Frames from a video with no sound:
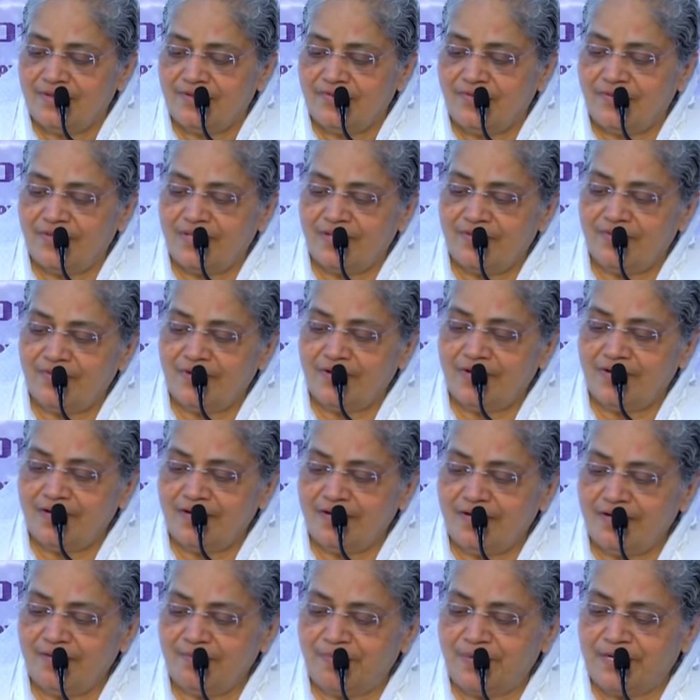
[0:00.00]

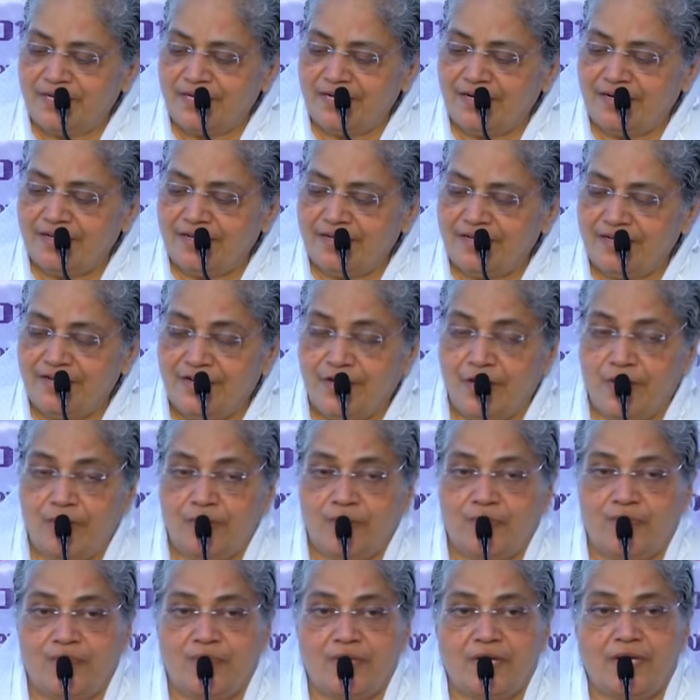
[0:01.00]
విధవరాళ్ల పట్ల నేను
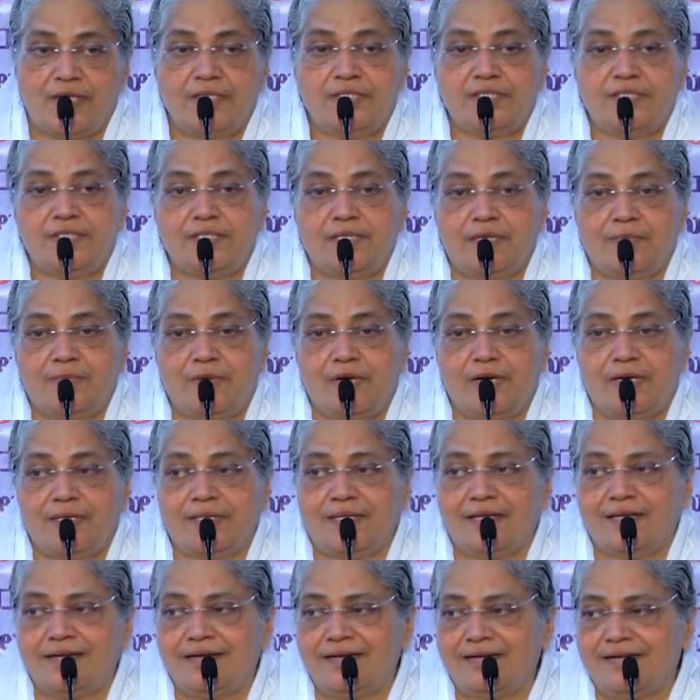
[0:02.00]

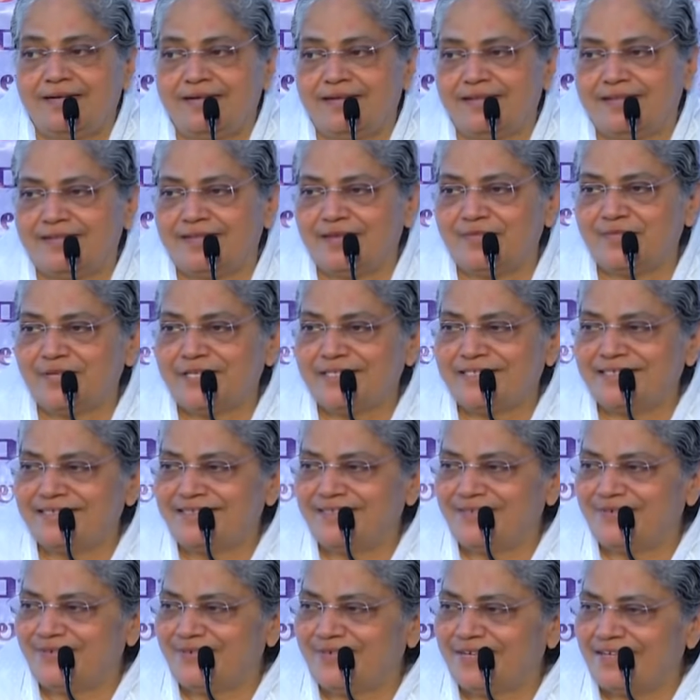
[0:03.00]
వ్యాజ్యమాడతానంటాడు ఎంత మంచి
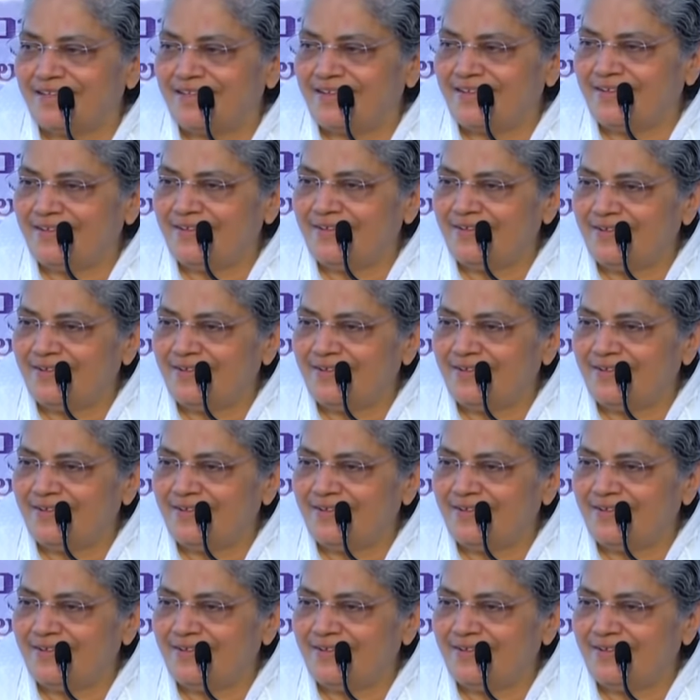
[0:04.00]
దేవుడు కదా